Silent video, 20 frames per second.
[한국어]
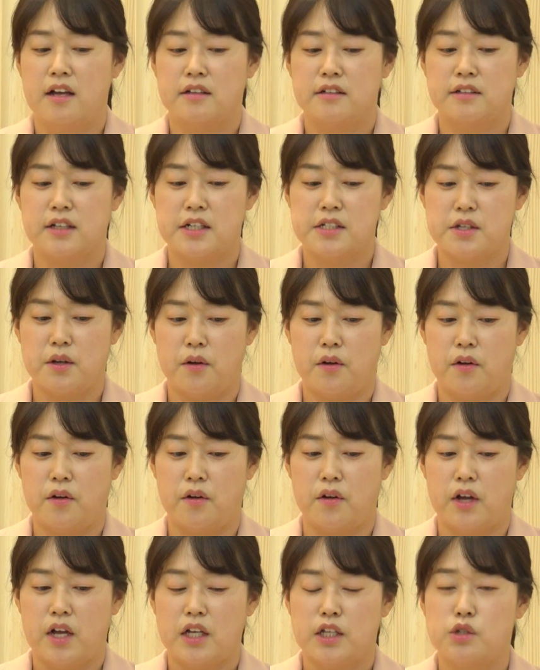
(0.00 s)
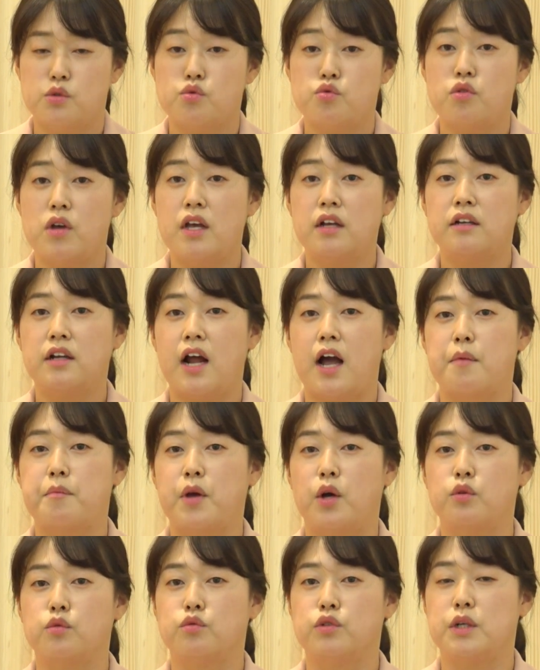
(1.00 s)
그래서 이 수행을
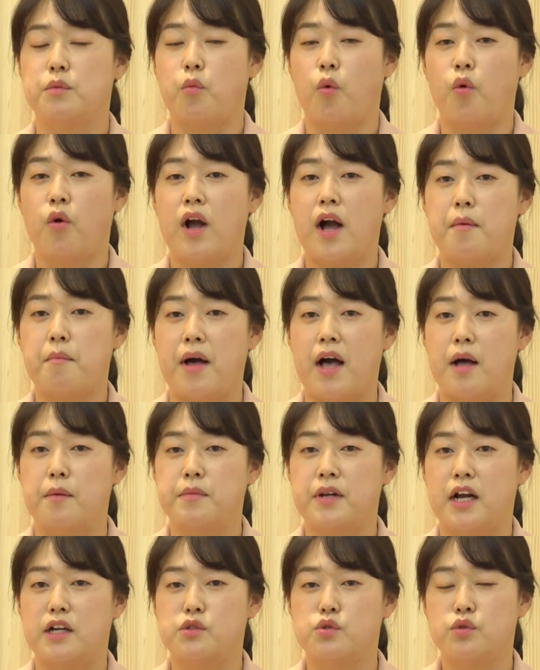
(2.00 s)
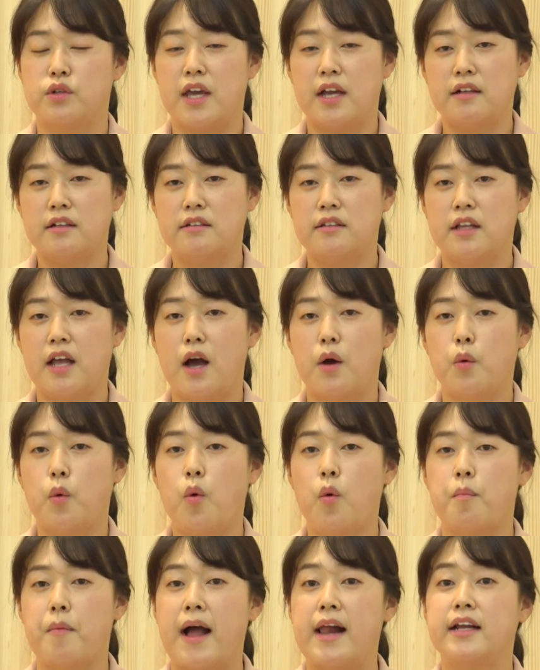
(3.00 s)
하면 우리 몸과 마음을 아주
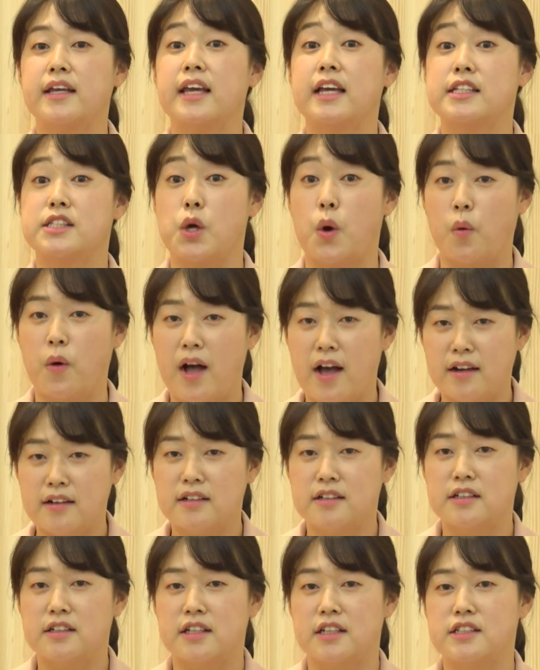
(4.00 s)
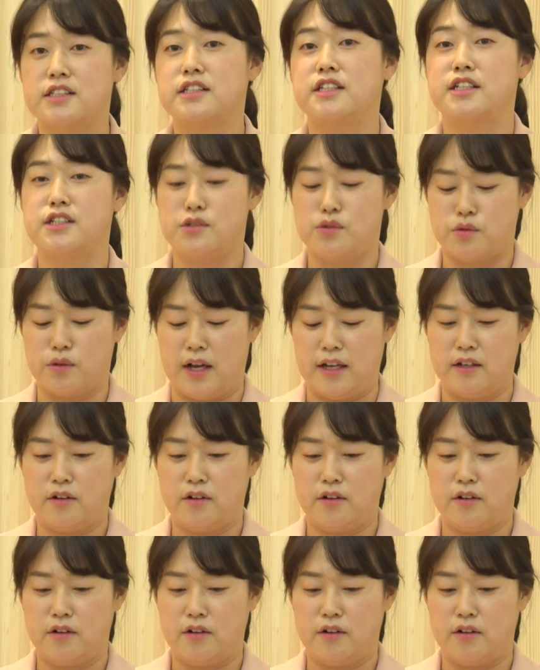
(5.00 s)
깨끗하고 맑게 정화를 이렇게 시킬 수가